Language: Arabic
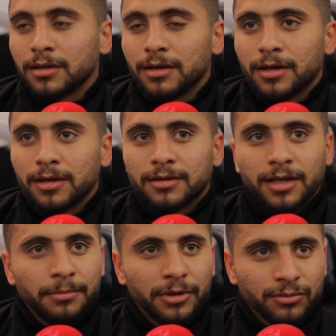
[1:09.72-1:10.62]
آه،
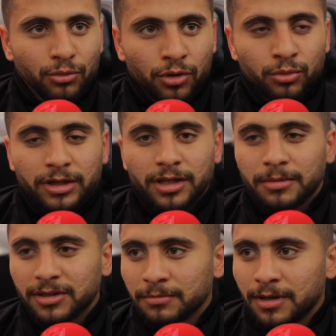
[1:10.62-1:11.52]
تليق باسمهم وتليق
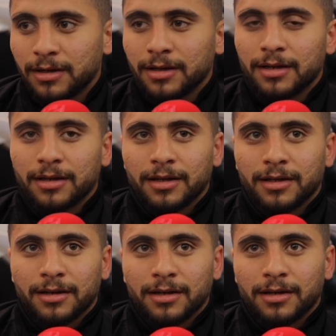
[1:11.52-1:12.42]
باسم
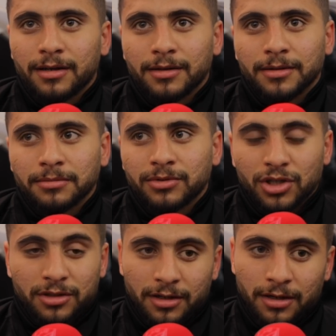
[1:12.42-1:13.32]

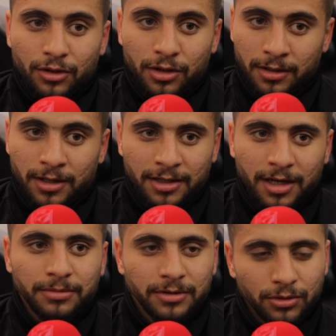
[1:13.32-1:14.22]
التيشيرت اللي احنا
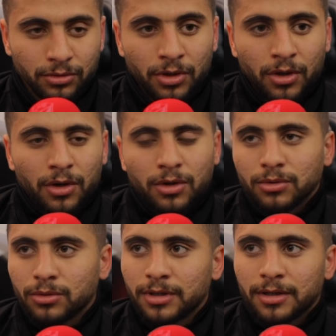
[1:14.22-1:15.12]
لابسينه
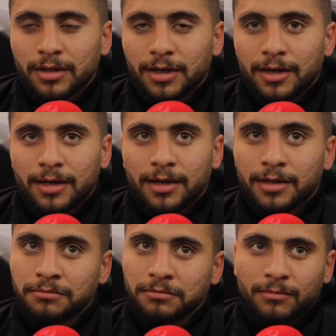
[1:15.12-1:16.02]

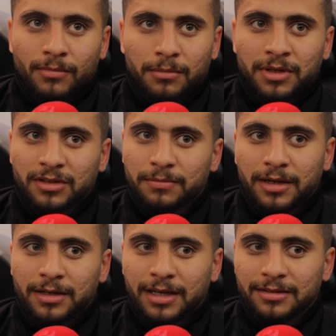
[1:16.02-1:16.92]
وبالنسبه
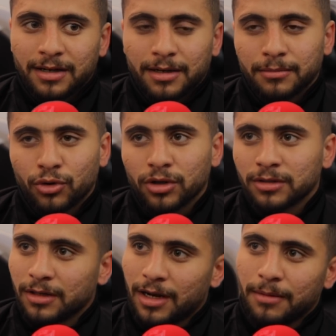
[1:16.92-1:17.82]
للناس اللي
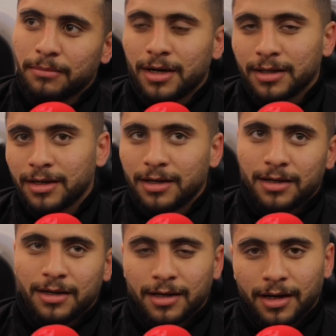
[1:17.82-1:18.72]
ممكن تلعب بقى
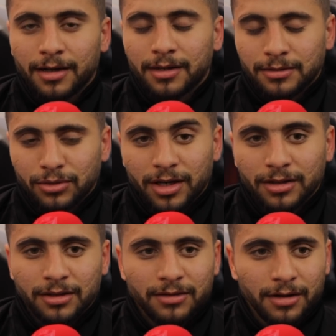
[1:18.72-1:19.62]
ده وجهه
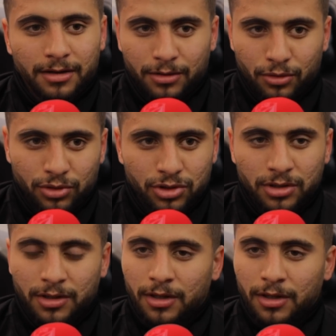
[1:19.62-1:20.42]
نظر الكوتش